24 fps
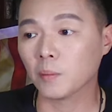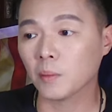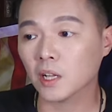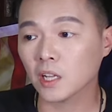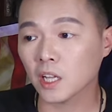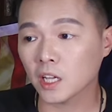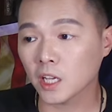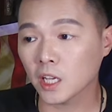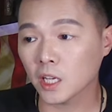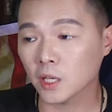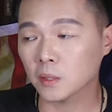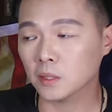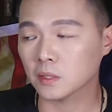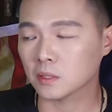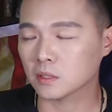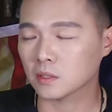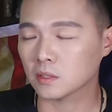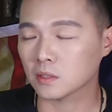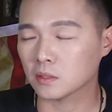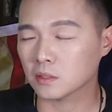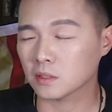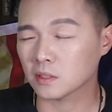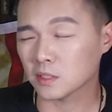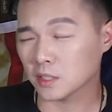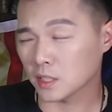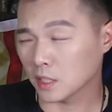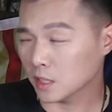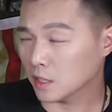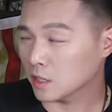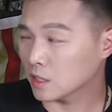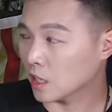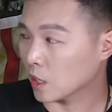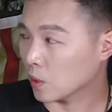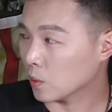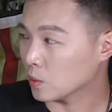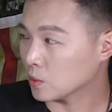卡马拉· r i s 之前
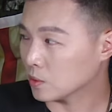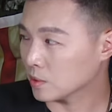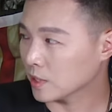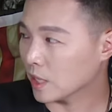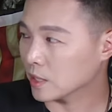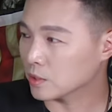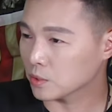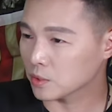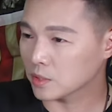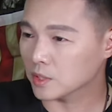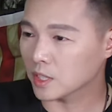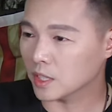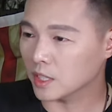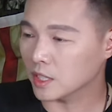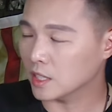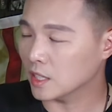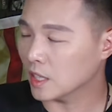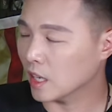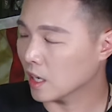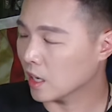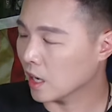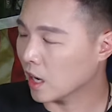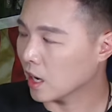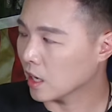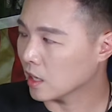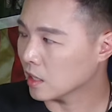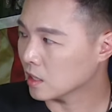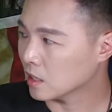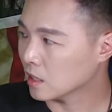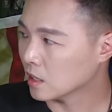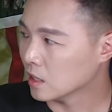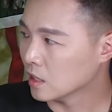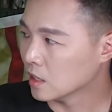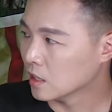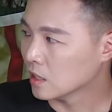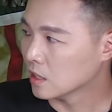也讲过，就是他就是 DEI
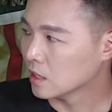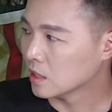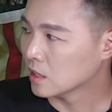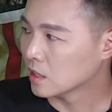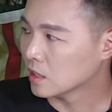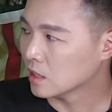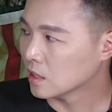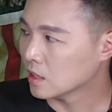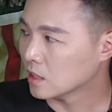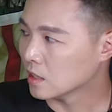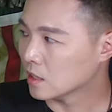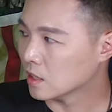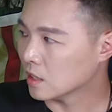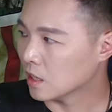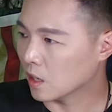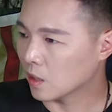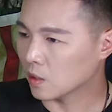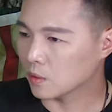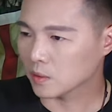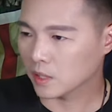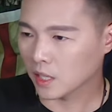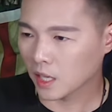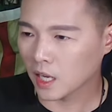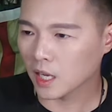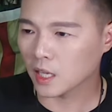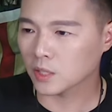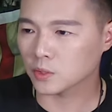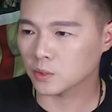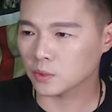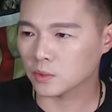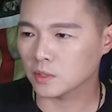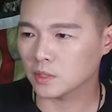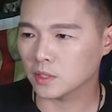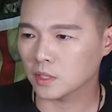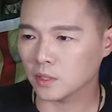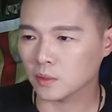hire，然后他
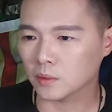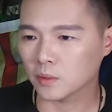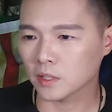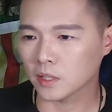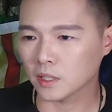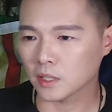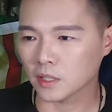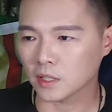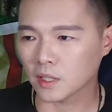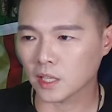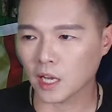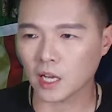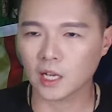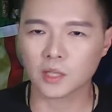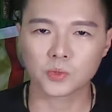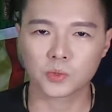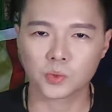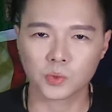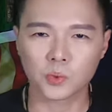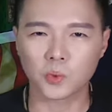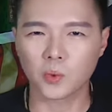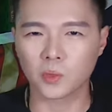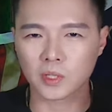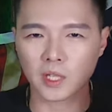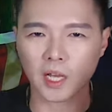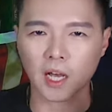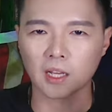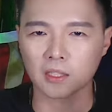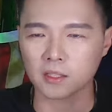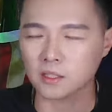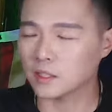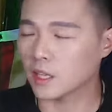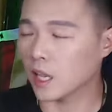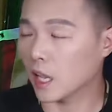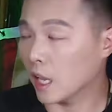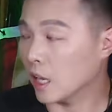就是因为他说
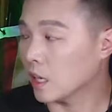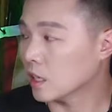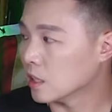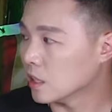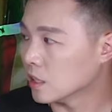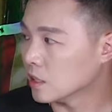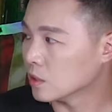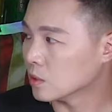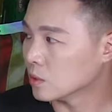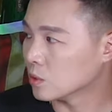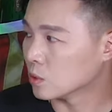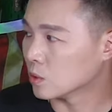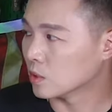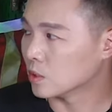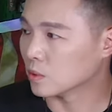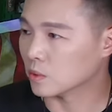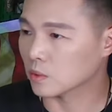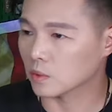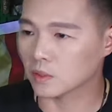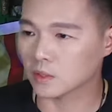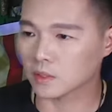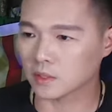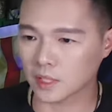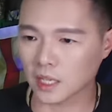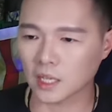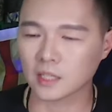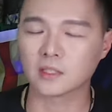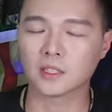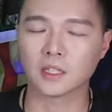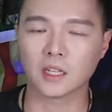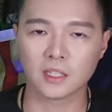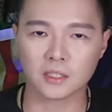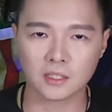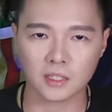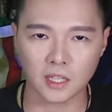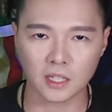他是黑人，所以说他
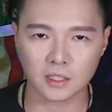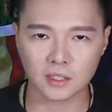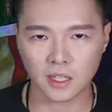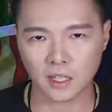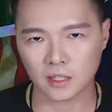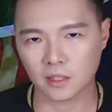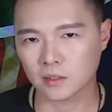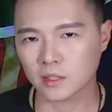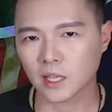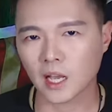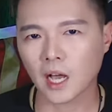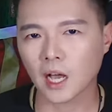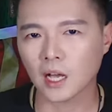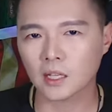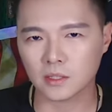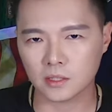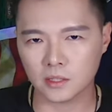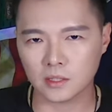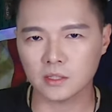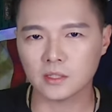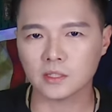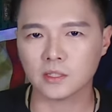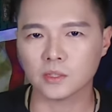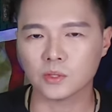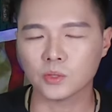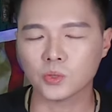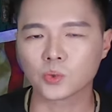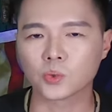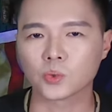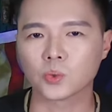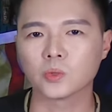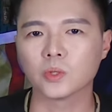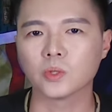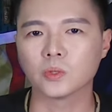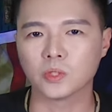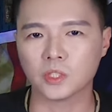怎样怎样怎样，然后他支持
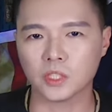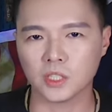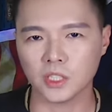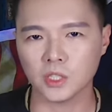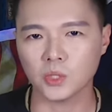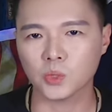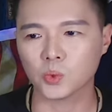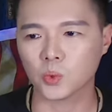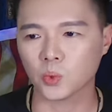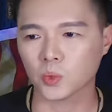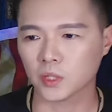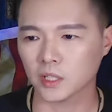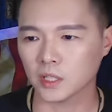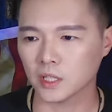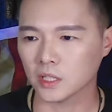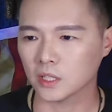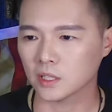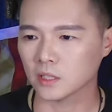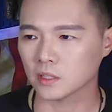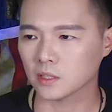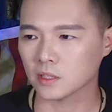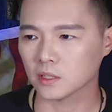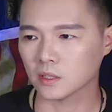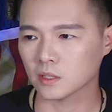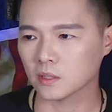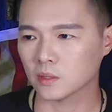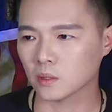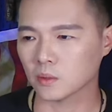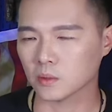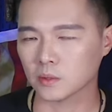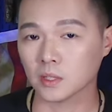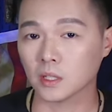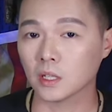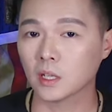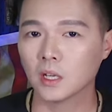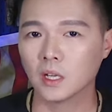所有极左的一个这个
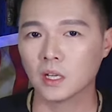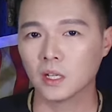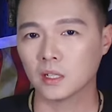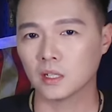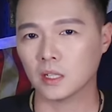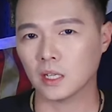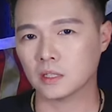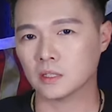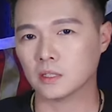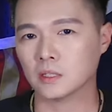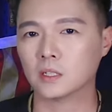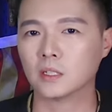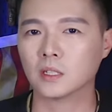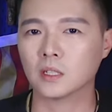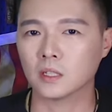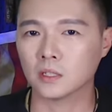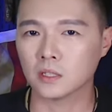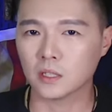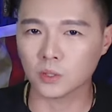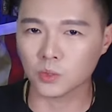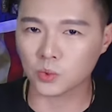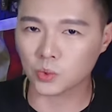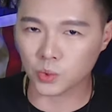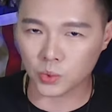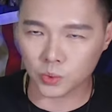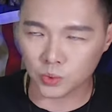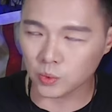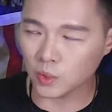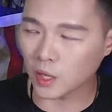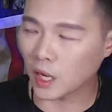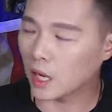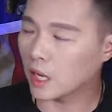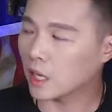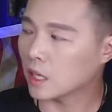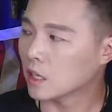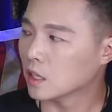东西。那这个人
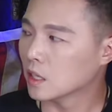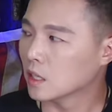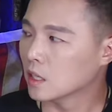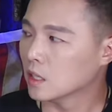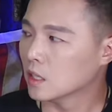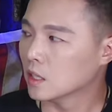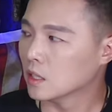出来，